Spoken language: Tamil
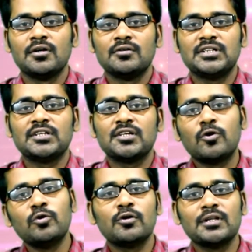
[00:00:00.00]
விஷயத்தை
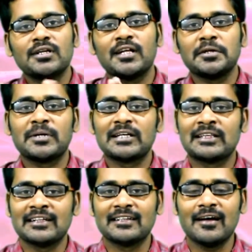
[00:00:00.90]
கொண்டு வந்தது அந்த
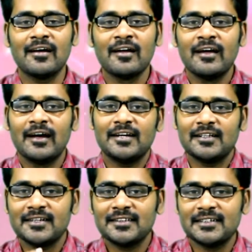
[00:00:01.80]
படத்தில் தான்
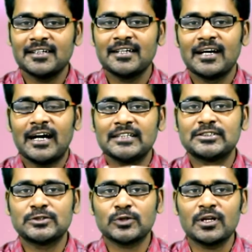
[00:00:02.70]
அண்டு
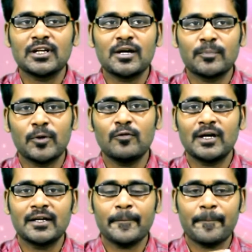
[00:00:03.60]
அஜித் சொல்லலான்னு
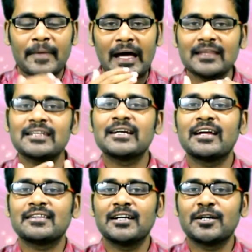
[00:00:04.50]
போவார் அந்த
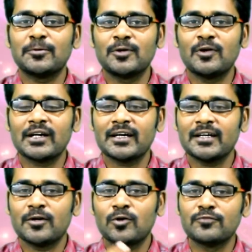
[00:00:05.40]
நேரத்தில் என்ன பண்ணுவாங்க
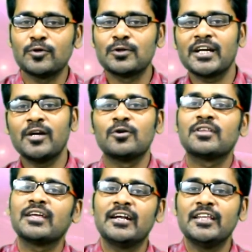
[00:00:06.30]
ஒன் ஃபோர் த்ரீன்னு
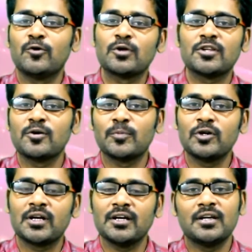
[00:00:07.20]
ஒருத்தர் எழுதி கொடுத்தவனை
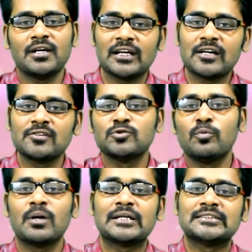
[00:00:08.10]
போட்டு எல்லாரும்
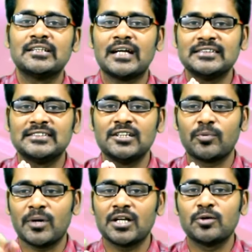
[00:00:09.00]
கும்பலாக சேர்ந்து அடிச்சுக்கிட்டு
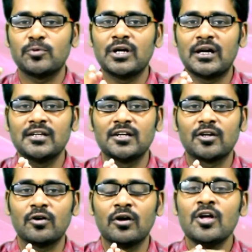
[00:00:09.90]
இருப்பாங்க அதை பொண்ணு அழுதுகிட்டு
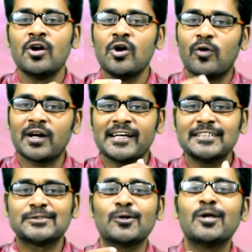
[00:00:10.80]
இருக்கோம் உடனே
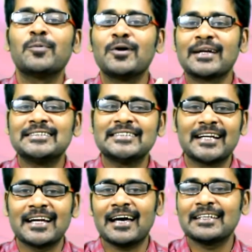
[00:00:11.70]
சொல்ல போன அஜித்
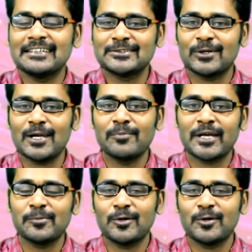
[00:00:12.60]
தன் காதில் சொல்லாமல் என்ன